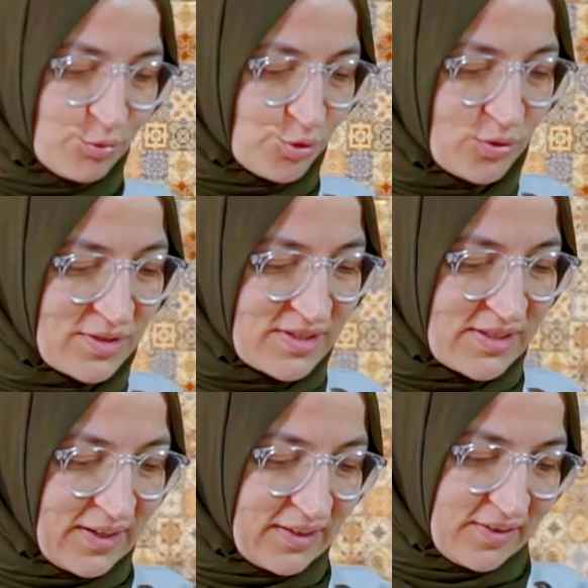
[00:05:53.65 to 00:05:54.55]
Çünkü siz
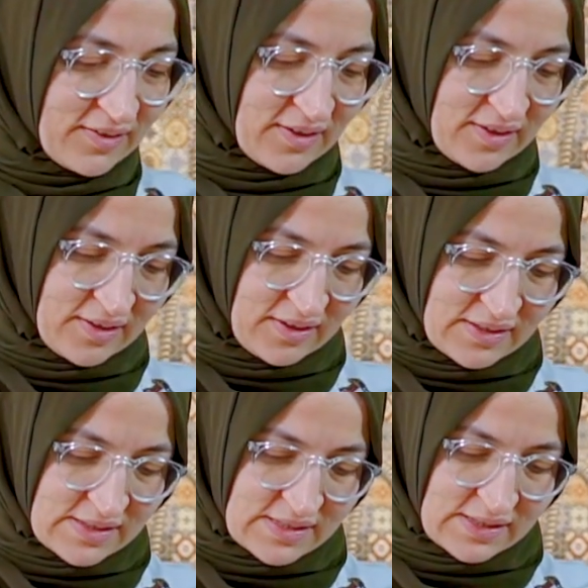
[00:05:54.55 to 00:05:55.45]
ne kadar
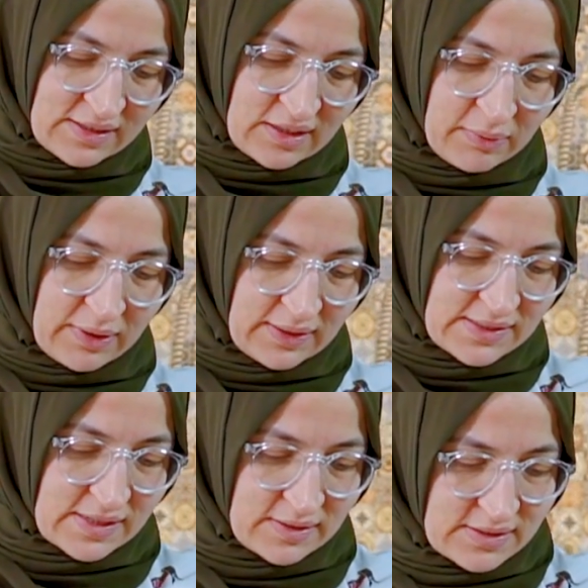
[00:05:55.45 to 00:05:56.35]
sıkı da
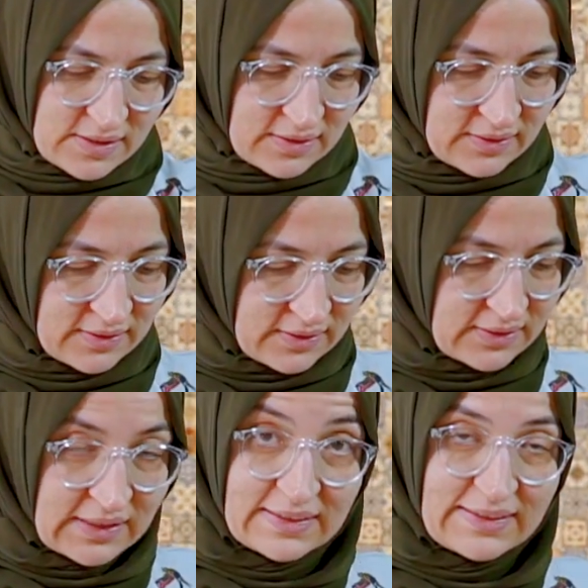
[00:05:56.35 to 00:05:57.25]
bağlasanız
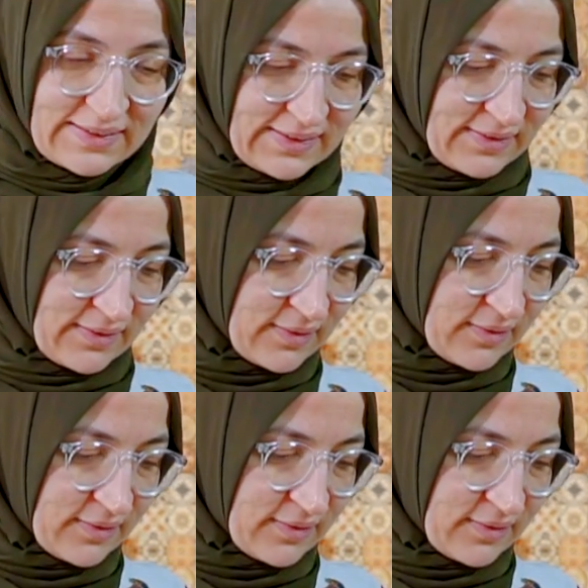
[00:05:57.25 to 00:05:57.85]
tık tık tık